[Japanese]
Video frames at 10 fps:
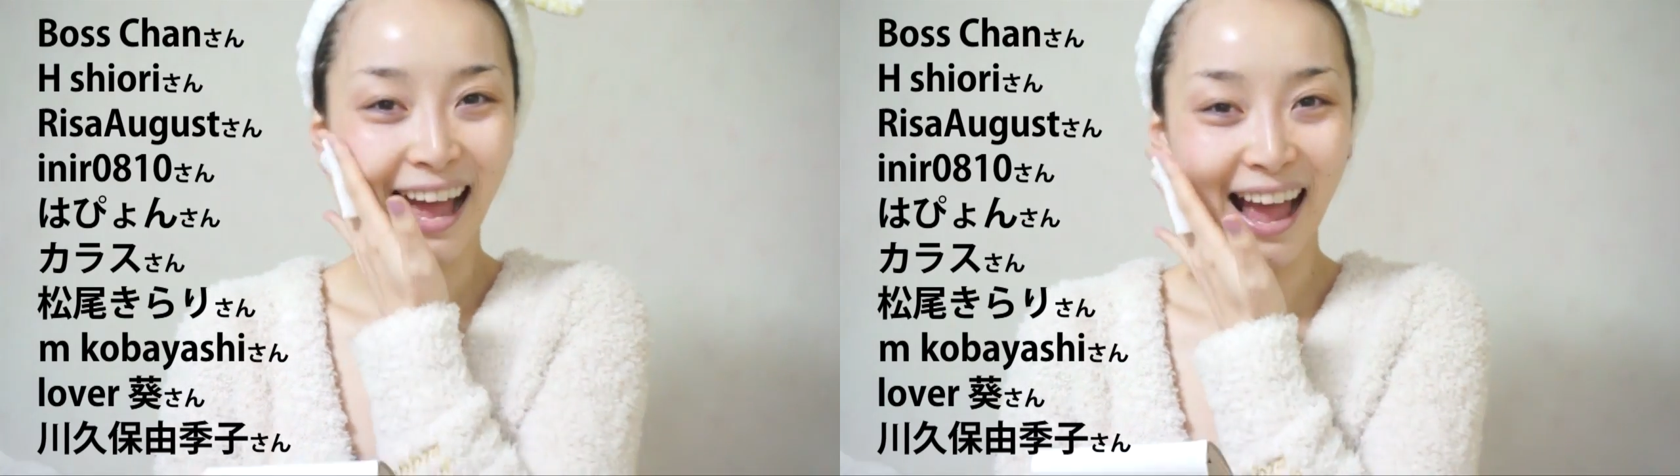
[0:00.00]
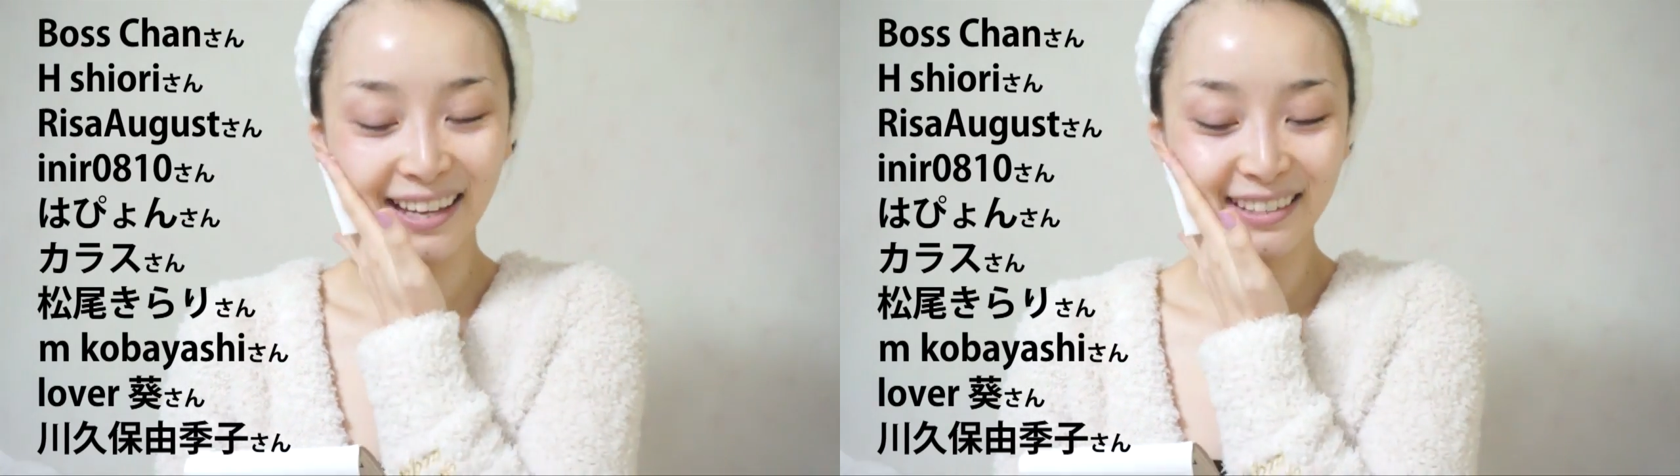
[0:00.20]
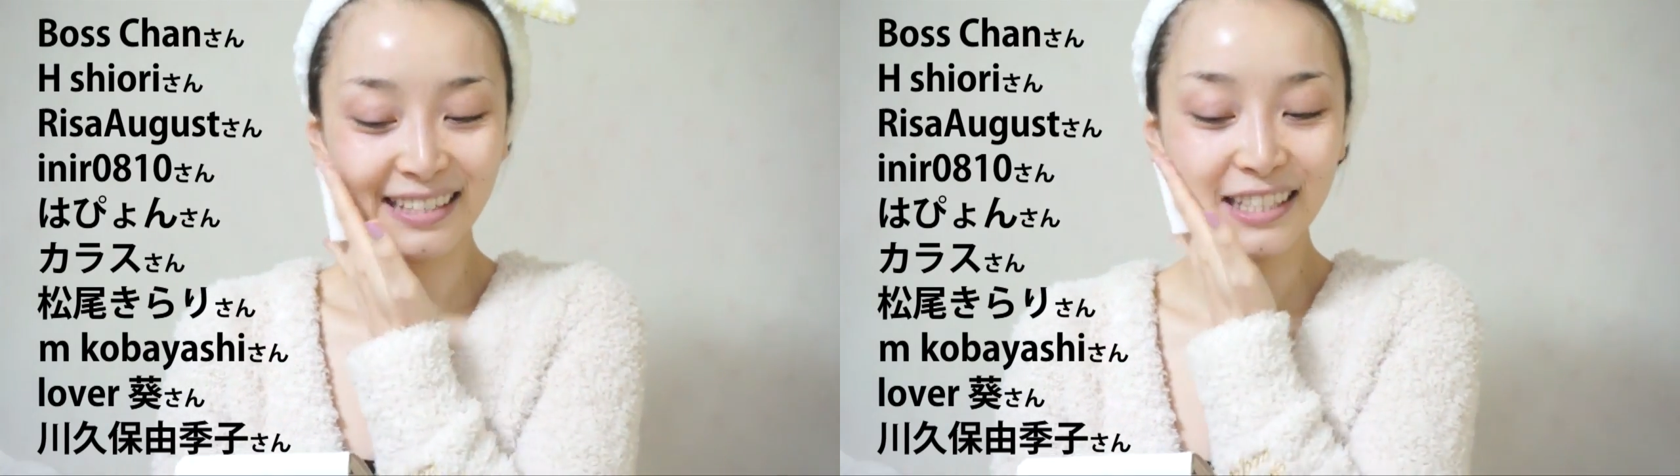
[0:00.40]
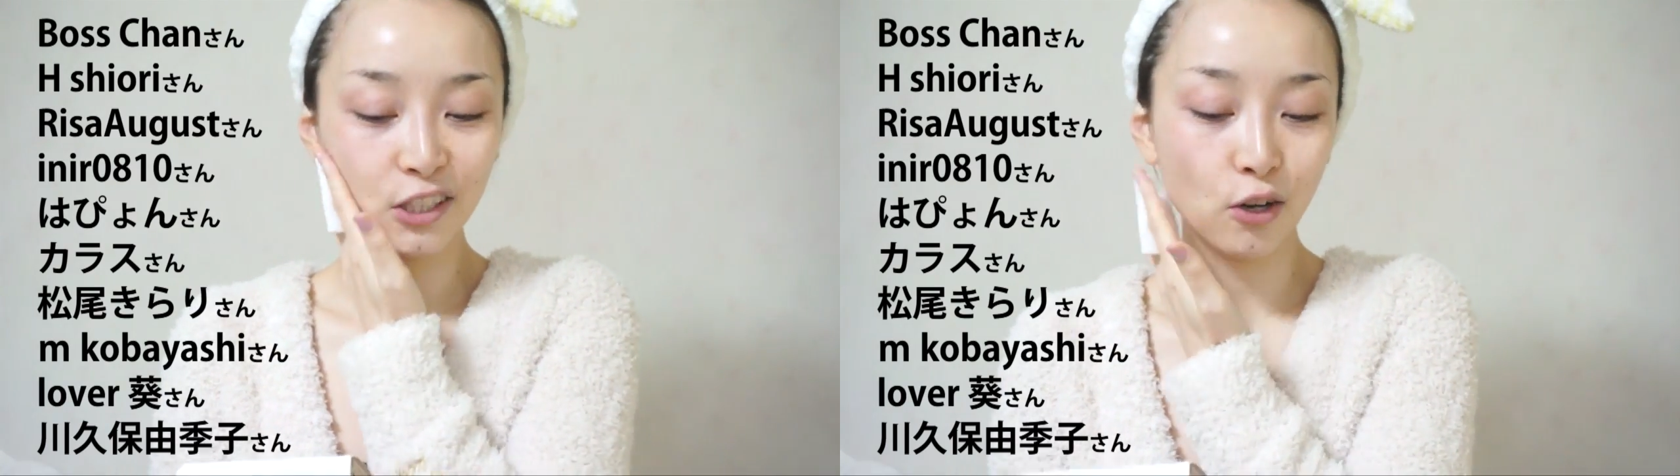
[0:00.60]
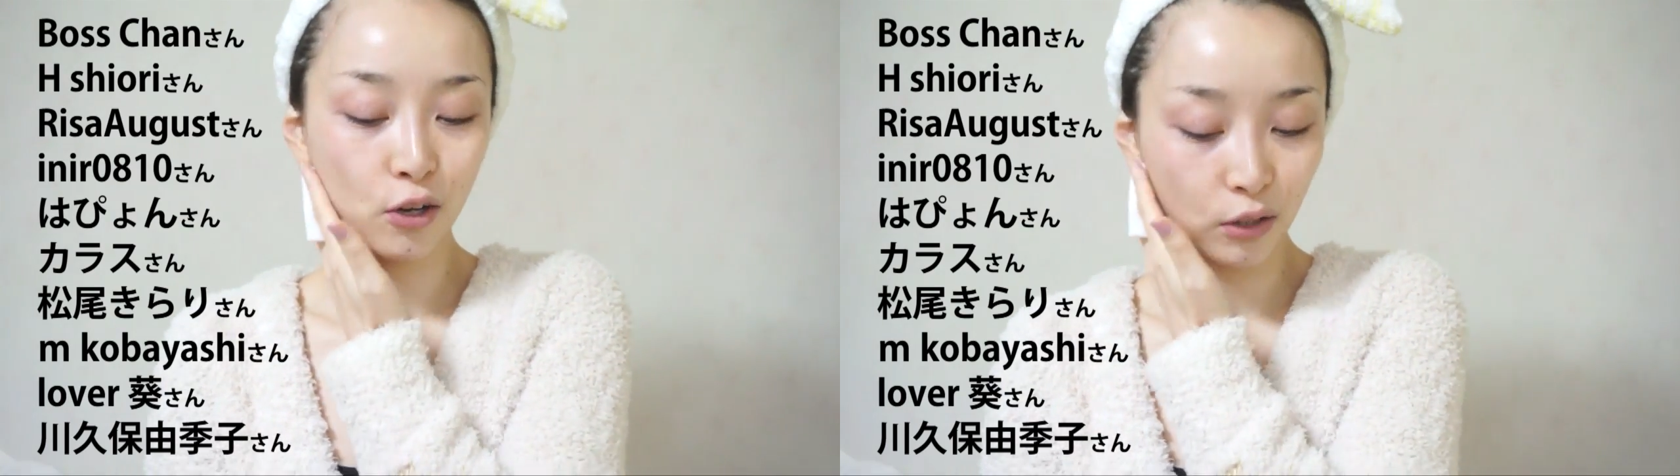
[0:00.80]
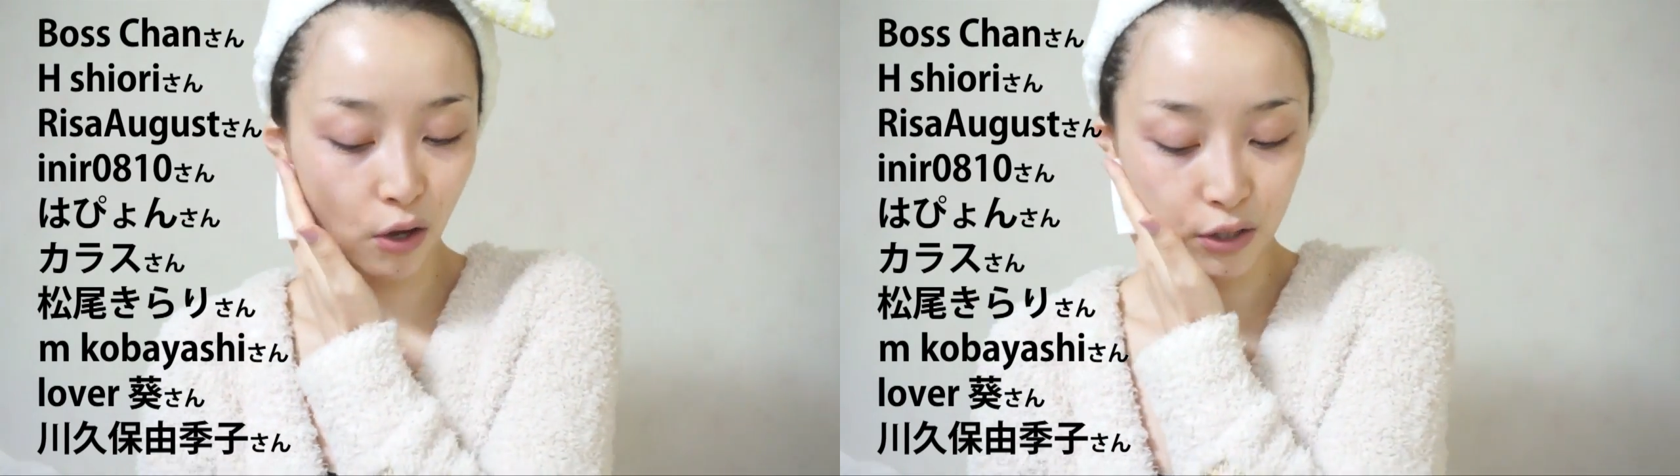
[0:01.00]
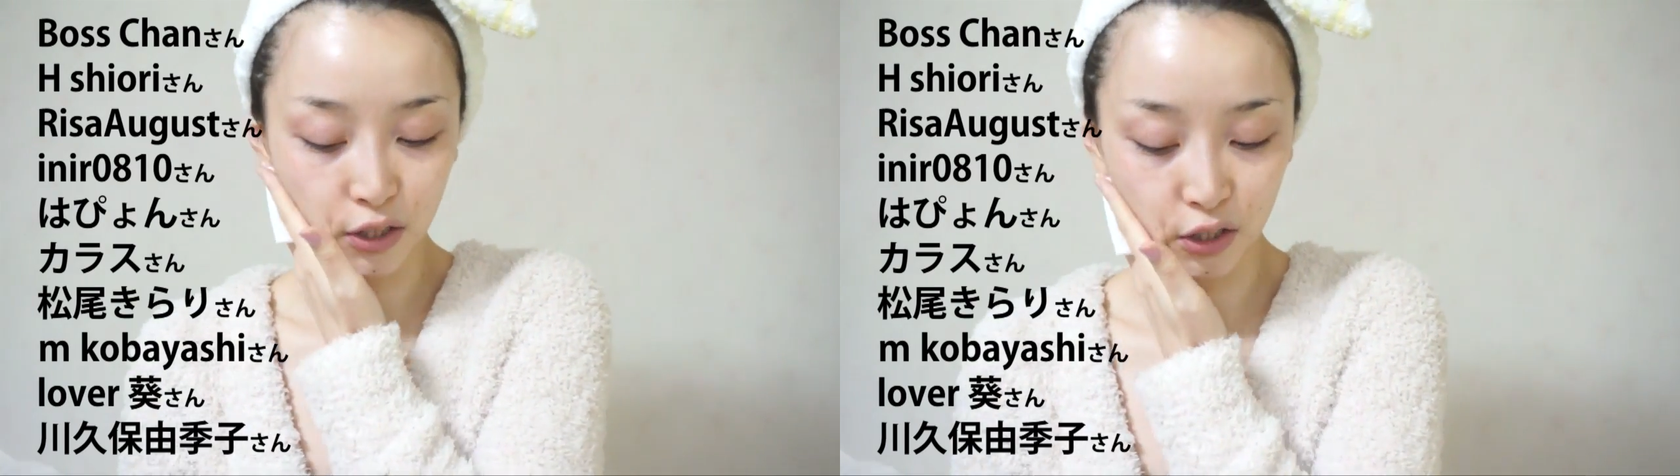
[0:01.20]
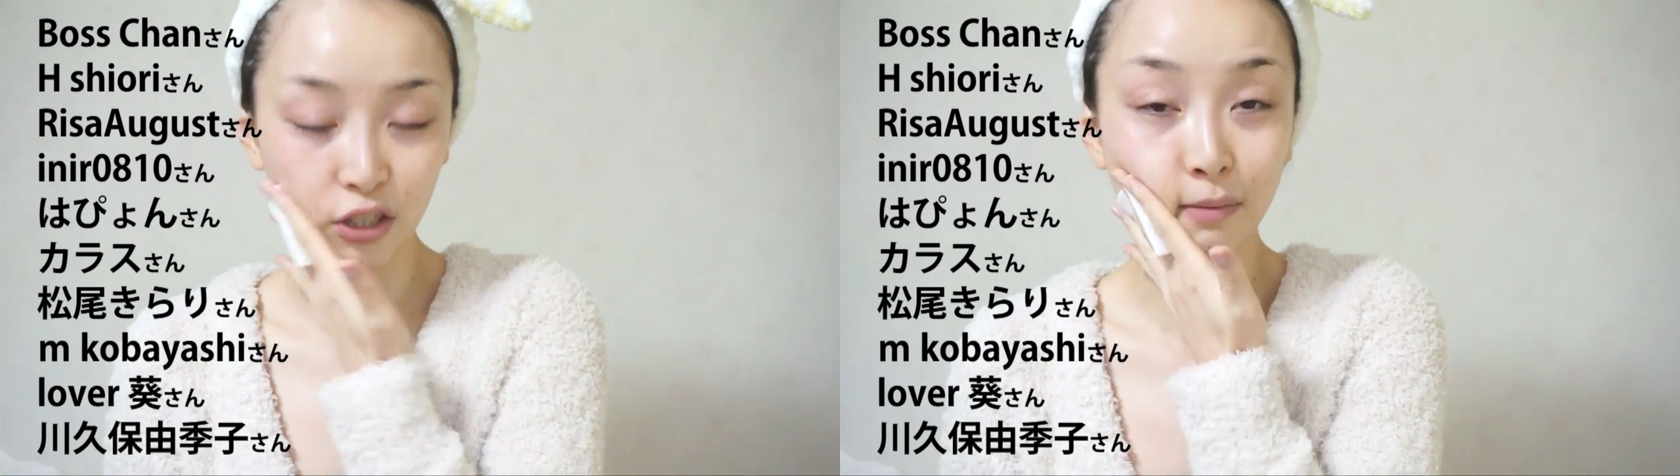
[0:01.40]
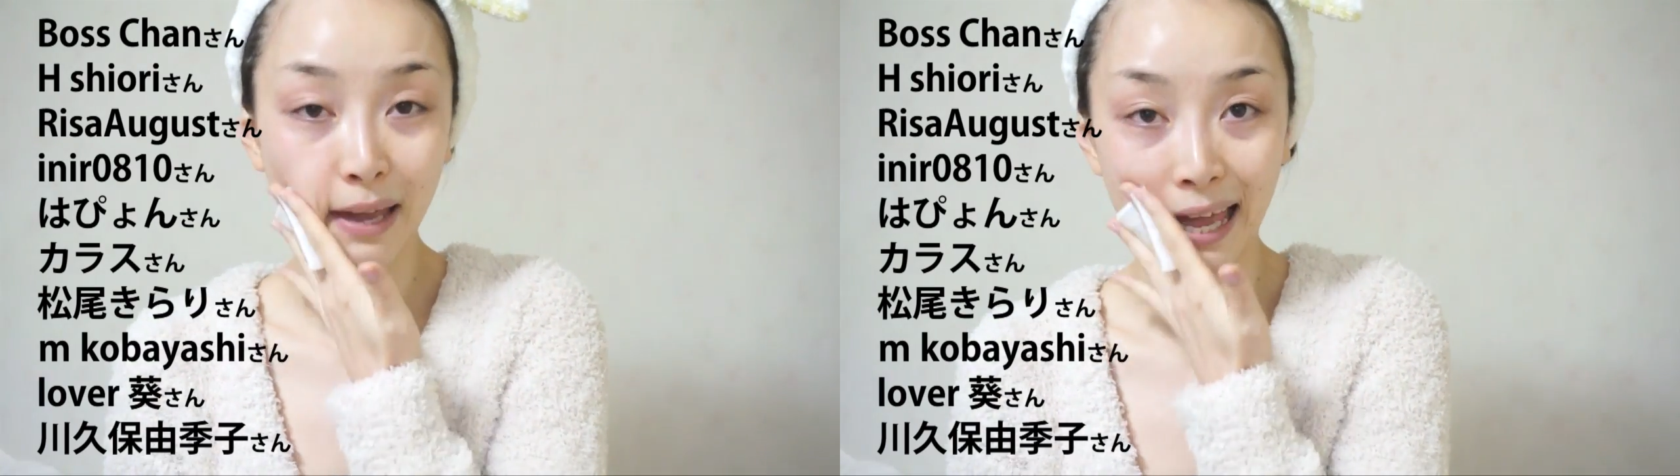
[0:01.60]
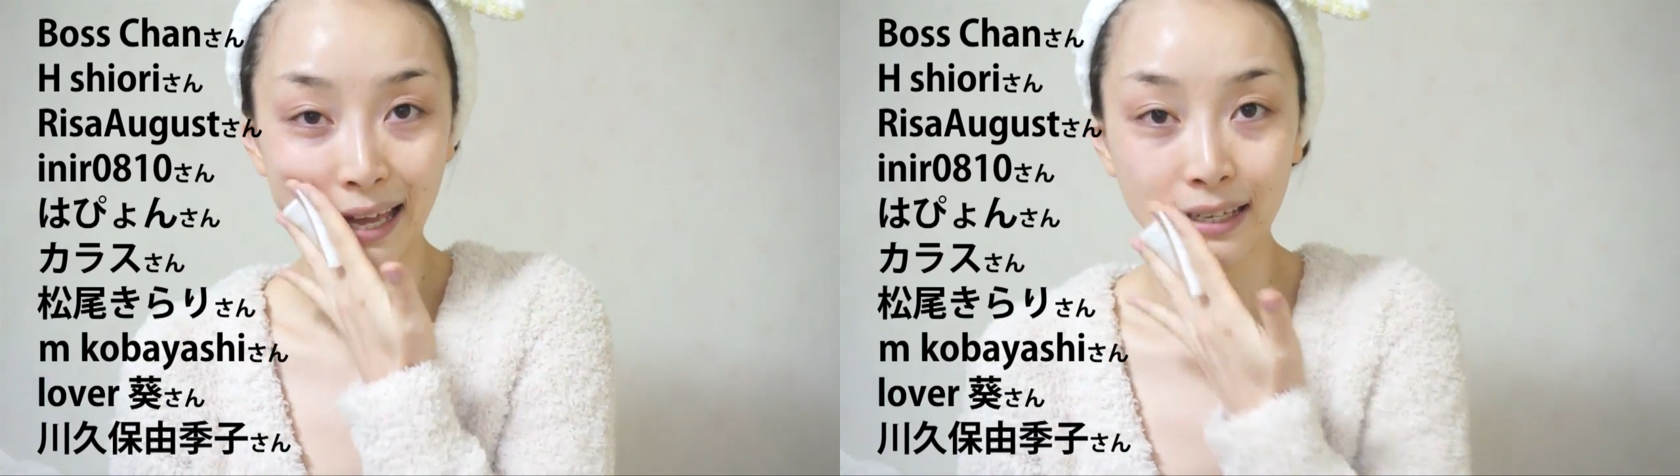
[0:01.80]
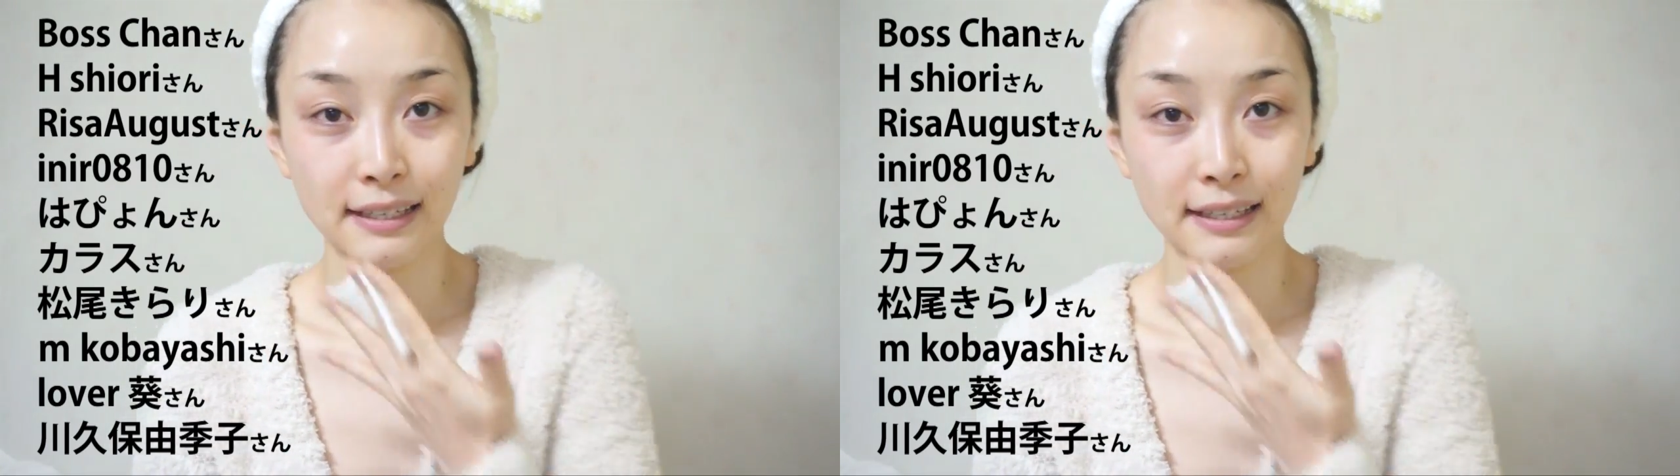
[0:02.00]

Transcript: はい。以上の10名。